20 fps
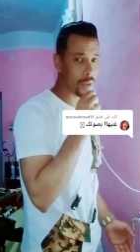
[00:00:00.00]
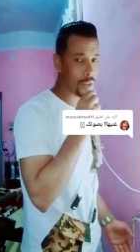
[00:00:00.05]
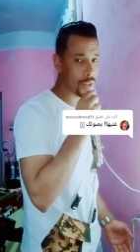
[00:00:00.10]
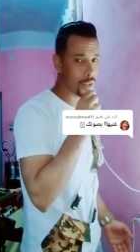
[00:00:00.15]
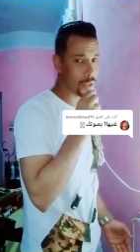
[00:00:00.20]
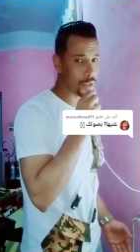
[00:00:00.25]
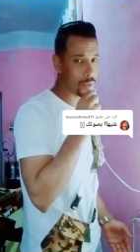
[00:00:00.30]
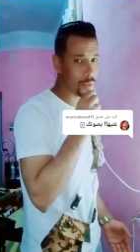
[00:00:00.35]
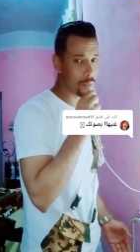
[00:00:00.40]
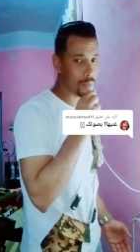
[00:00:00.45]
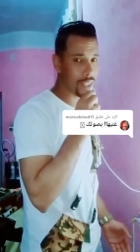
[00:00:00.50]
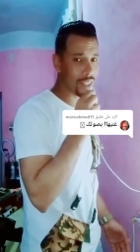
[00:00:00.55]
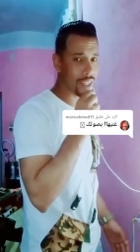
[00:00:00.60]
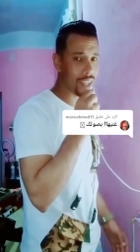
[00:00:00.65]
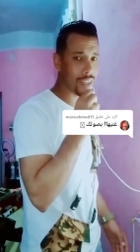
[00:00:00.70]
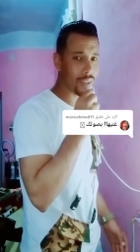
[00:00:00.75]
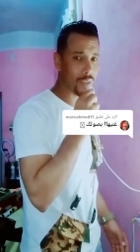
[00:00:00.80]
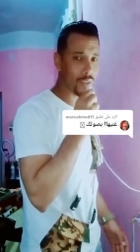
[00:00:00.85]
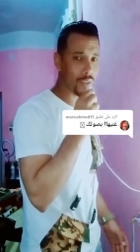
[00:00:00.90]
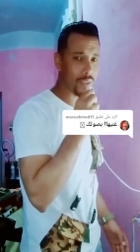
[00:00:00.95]
يو بدا يو
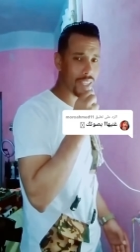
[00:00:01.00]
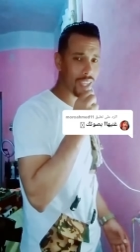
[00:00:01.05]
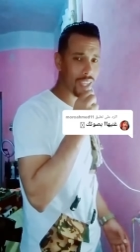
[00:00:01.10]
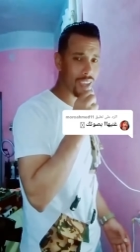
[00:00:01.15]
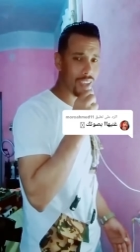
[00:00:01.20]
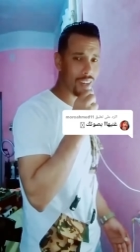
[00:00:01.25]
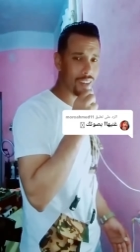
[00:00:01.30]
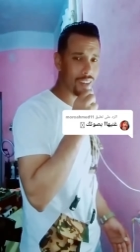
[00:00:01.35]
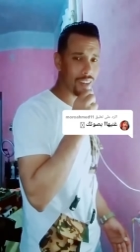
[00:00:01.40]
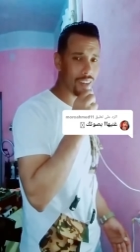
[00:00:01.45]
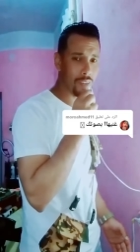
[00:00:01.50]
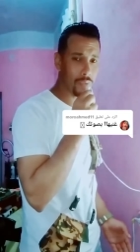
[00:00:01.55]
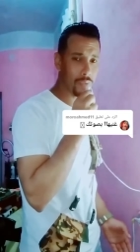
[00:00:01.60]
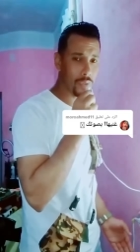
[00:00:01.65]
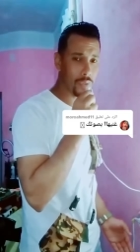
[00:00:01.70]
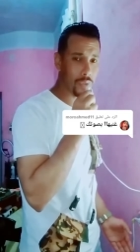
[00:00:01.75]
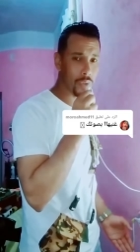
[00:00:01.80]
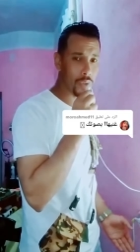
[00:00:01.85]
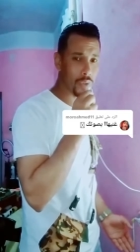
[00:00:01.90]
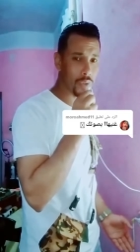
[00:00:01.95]
سي اي لاف يو
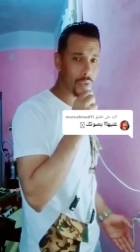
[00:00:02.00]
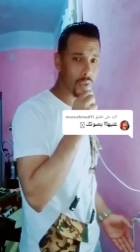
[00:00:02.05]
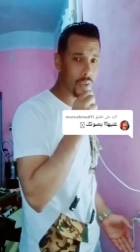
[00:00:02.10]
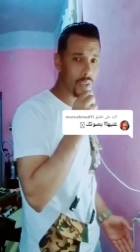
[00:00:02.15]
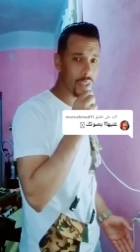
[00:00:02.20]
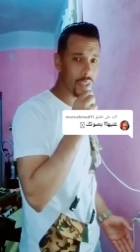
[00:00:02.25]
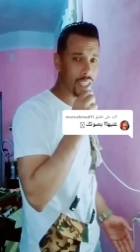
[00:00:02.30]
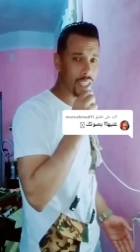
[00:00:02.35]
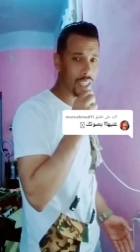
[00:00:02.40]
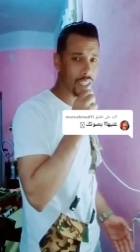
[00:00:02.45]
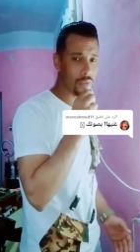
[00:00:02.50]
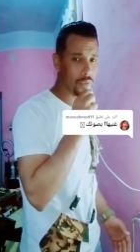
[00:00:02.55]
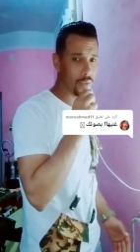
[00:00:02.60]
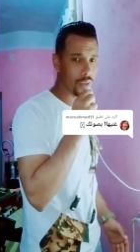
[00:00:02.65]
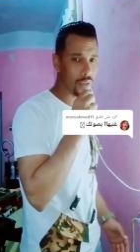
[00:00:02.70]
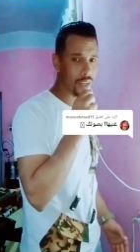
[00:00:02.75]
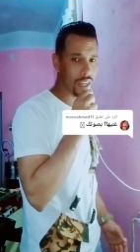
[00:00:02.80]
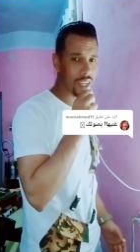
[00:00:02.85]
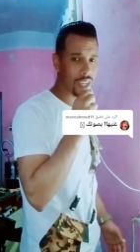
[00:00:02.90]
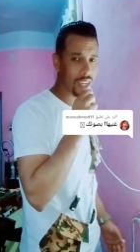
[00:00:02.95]
نوني
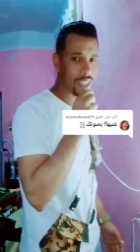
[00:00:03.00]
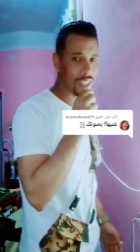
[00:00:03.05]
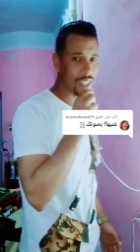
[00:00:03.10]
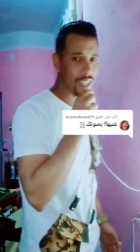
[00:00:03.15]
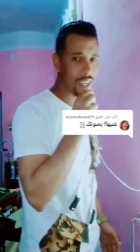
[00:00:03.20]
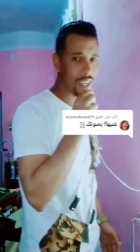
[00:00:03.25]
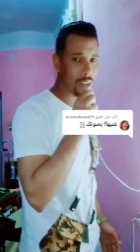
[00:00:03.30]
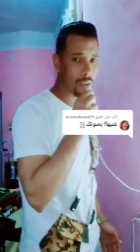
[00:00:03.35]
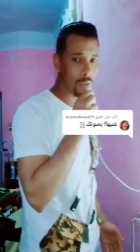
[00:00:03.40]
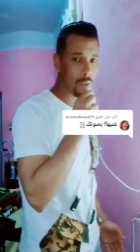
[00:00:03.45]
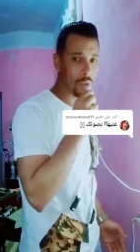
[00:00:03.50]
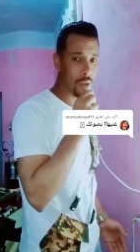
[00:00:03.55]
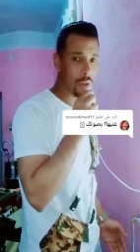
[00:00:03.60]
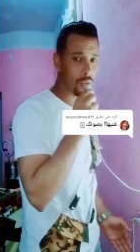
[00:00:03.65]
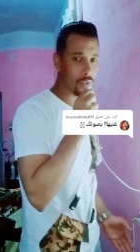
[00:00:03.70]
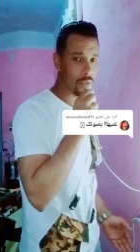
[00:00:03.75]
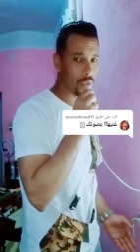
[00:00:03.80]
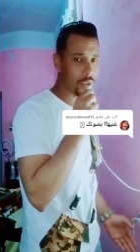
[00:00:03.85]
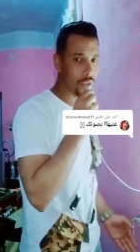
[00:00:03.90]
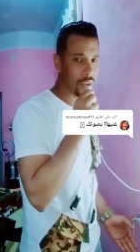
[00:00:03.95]
فوريانجاو
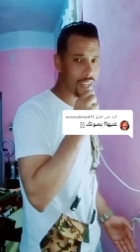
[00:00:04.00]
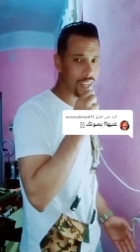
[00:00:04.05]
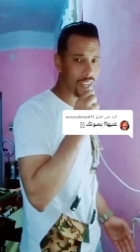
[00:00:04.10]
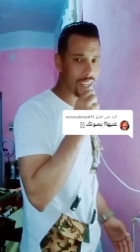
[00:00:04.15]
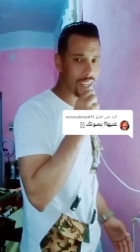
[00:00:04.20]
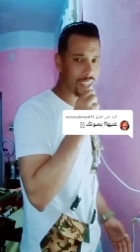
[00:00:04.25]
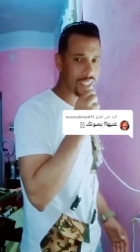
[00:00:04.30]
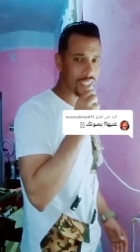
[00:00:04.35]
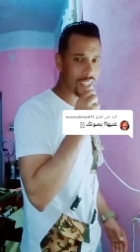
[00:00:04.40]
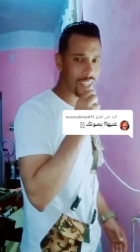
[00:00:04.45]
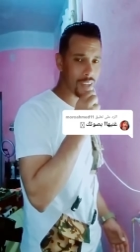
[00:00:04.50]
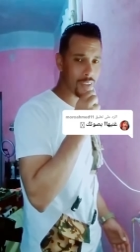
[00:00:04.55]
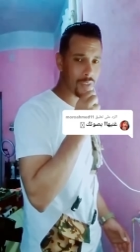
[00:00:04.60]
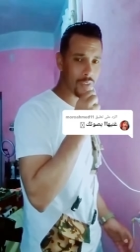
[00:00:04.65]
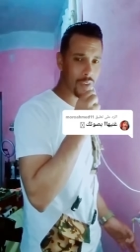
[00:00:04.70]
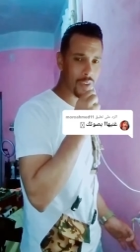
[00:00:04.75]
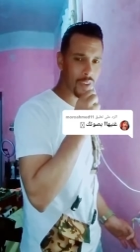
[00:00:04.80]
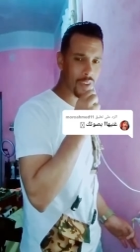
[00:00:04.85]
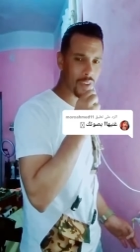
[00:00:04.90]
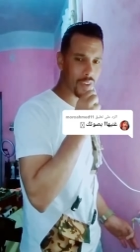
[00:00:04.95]
فوريانجاو
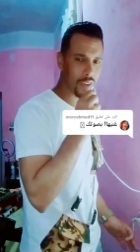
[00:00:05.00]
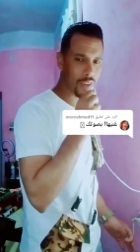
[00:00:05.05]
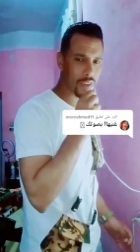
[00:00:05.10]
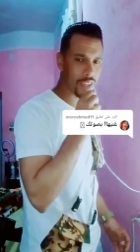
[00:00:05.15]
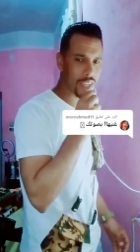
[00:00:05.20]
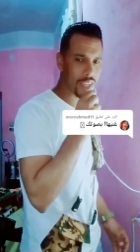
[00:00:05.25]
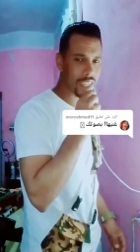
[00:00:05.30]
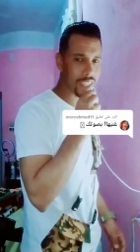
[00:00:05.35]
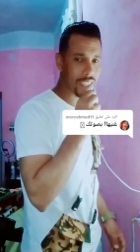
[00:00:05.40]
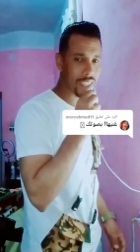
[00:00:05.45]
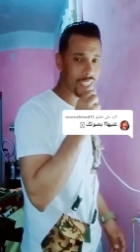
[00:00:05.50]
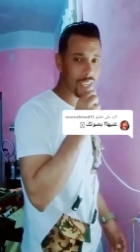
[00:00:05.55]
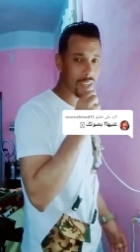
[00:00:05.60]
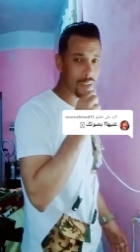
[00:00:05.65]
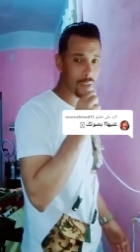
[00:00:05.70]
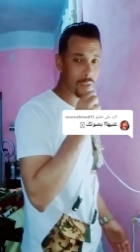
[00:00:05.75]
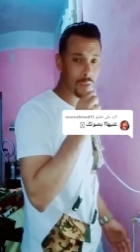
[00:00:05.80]
هو ينجو